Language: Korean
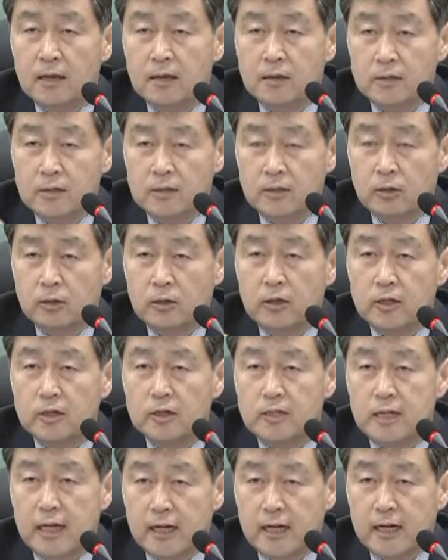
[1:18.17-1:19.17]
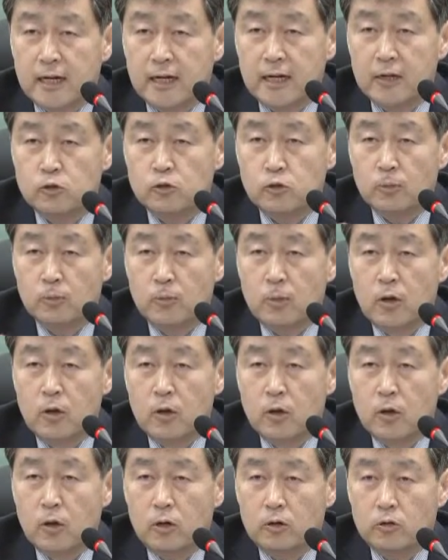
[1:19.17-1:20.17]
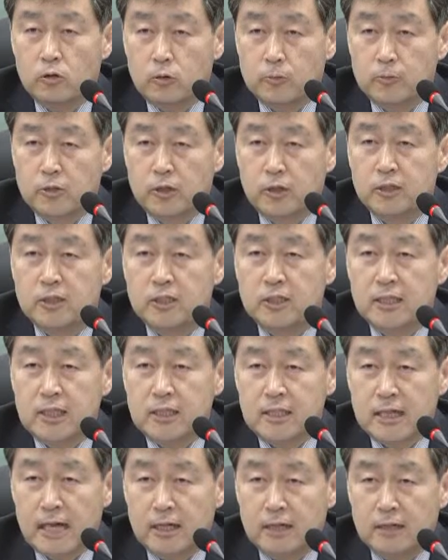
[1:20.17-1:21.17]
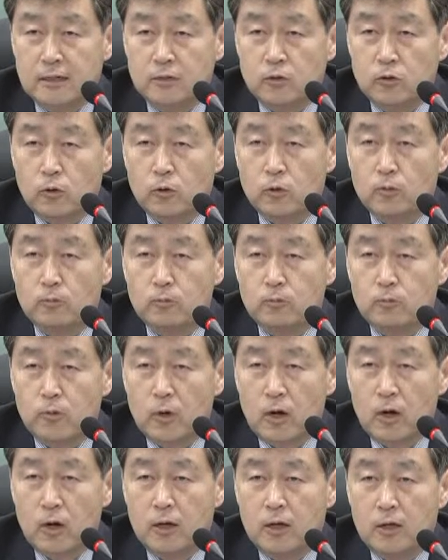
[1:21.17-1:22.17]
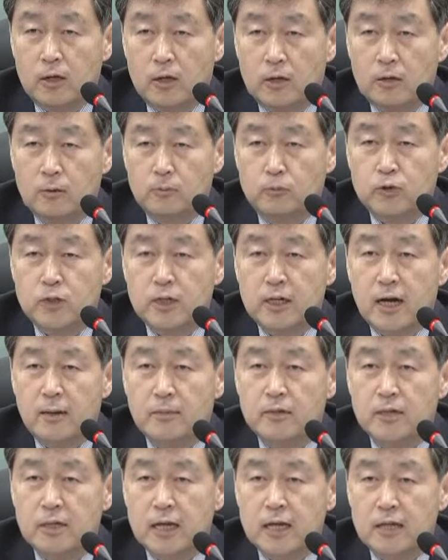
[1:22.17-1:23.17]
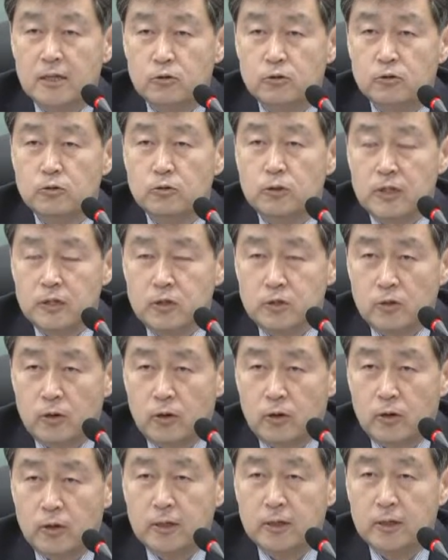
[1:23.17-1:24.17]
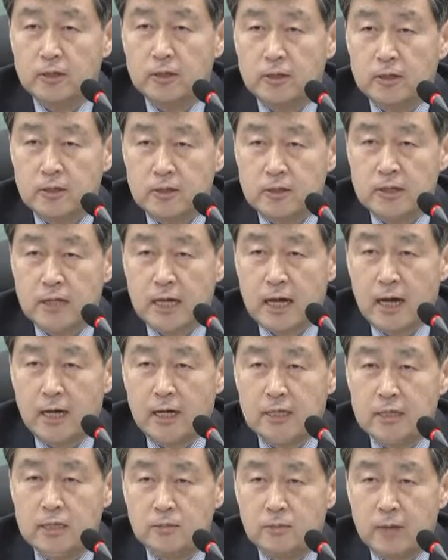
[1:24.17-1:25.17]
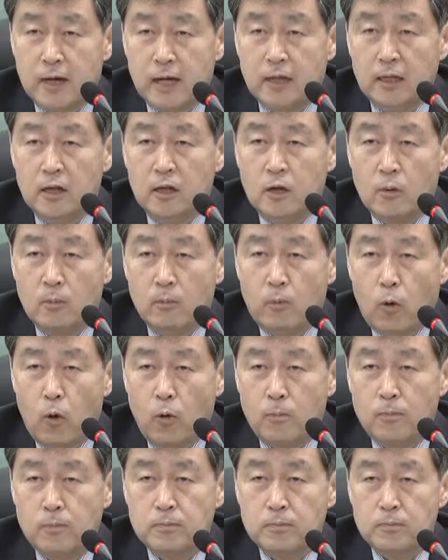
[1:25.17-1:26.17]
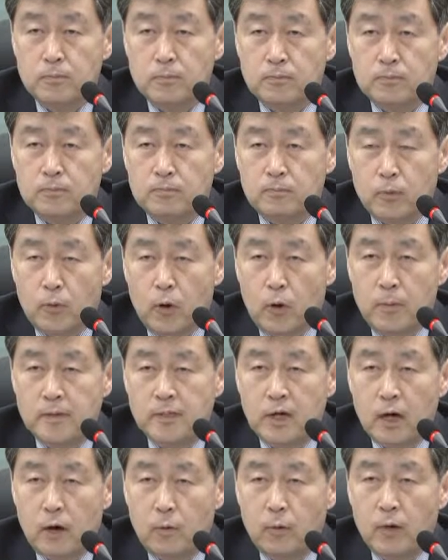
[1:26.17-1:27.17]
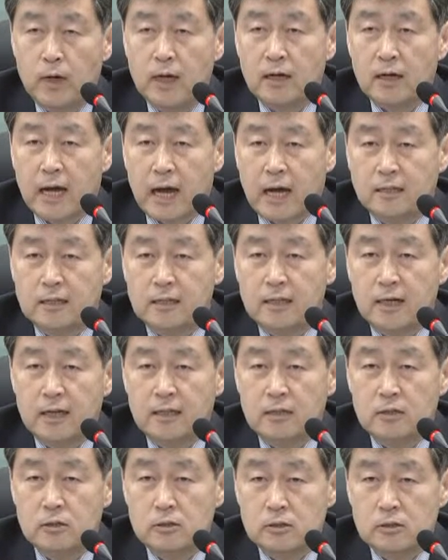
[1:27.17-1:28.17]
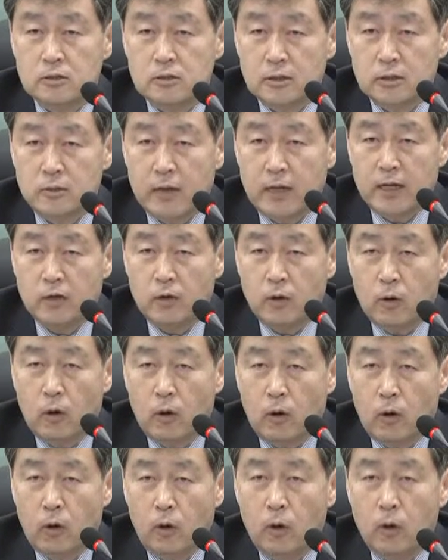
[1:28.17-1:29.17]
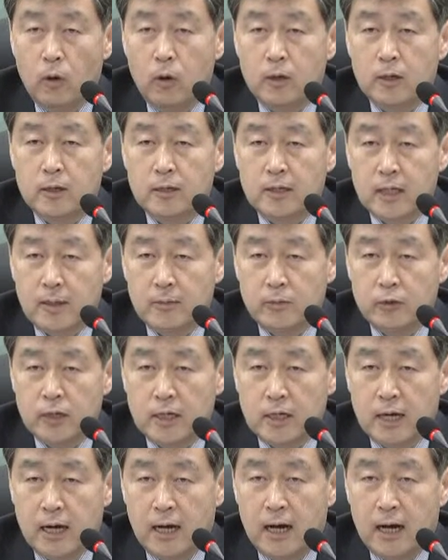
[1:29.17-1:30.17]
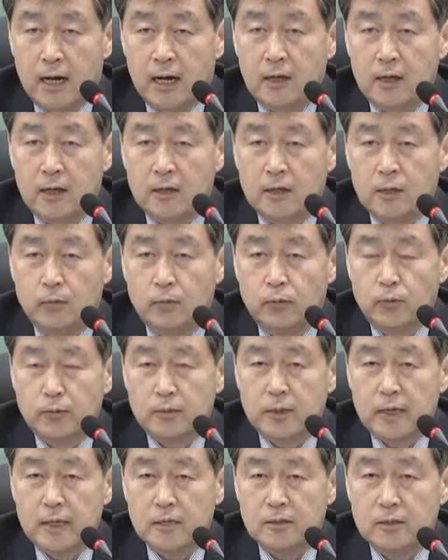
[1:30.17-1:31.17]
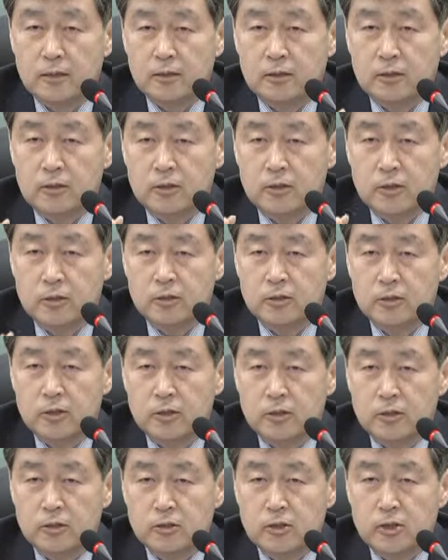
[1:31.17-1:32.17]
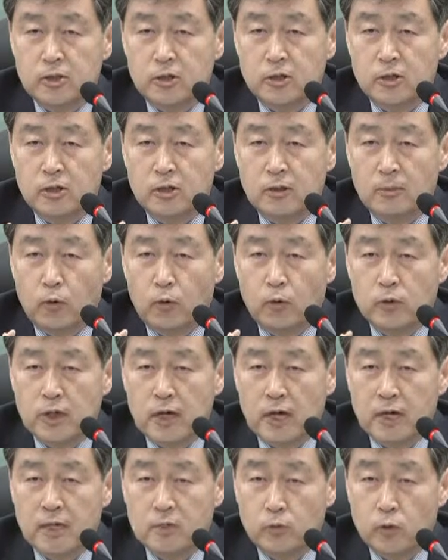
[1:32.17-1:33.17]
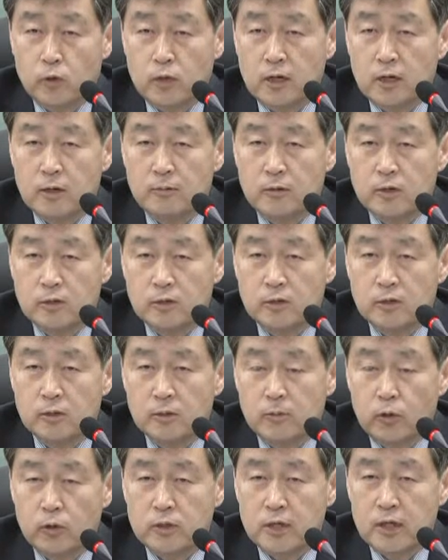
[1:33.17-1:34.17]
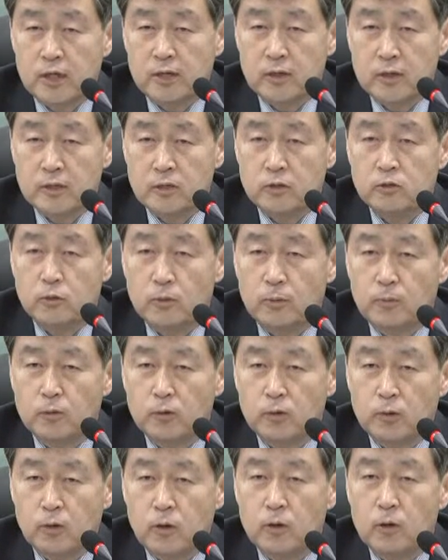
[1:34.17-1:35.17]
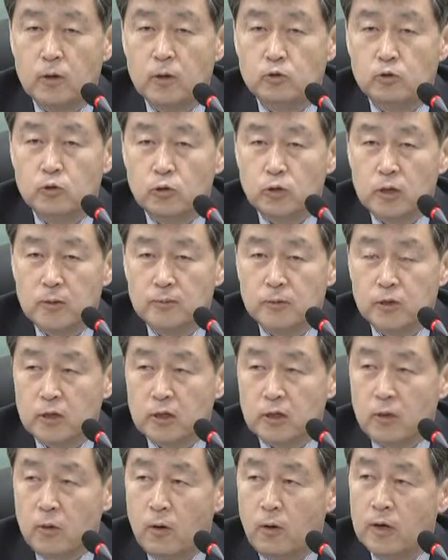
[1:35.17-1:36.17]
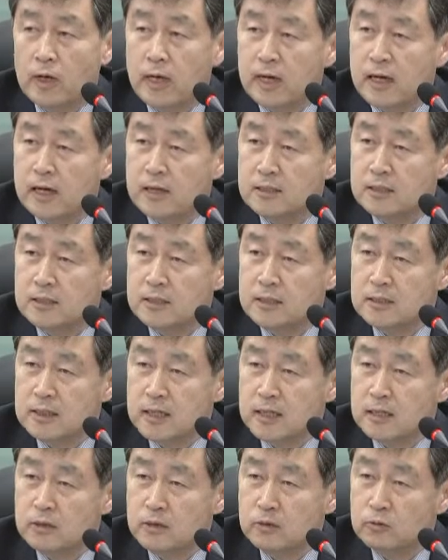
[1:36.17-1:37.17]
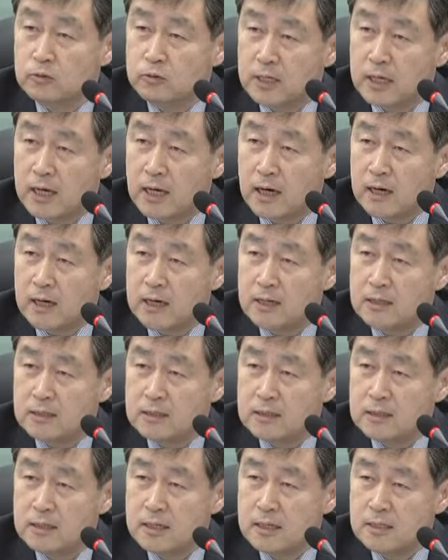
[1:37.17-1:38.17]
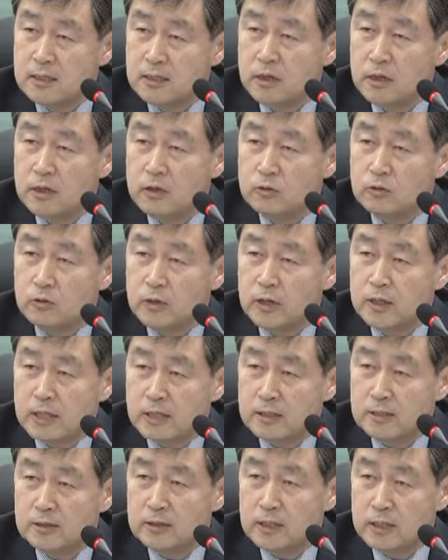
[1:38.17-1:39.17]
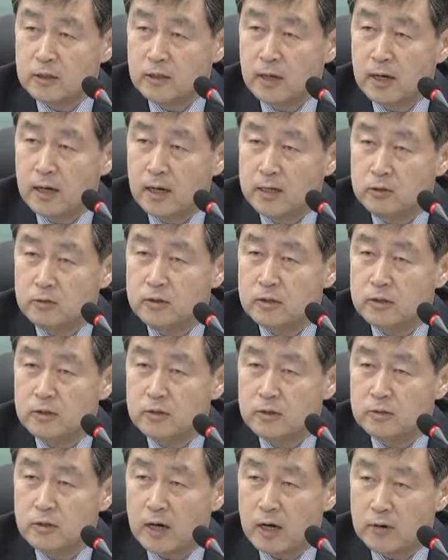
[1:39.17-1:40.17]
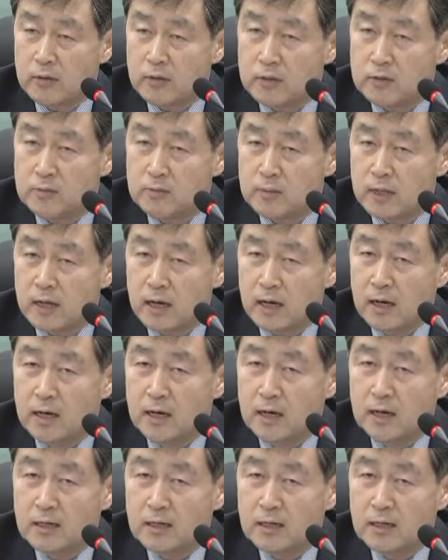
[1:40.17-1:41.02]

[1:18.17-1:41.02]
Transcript: 그래서 거기서 에는 약간의 좀 어, 조금 정치되지 않는 조금 어, 그 문제가 없잖아 있을 수는 있죠. 그런 그런 상황이지만 보험 보험회사가 워낙 강력한 기관이고 그러다 보니까 그 부분에서 어떤 적정성을 보장하기 위해서 보상 의무의 적정성을 보장하기 위해서 좀 더 중립적이고 객관적인 제도를 투자라는 취지에서 손해 사정 제도가 이루어진 것으로 알고 있습니다.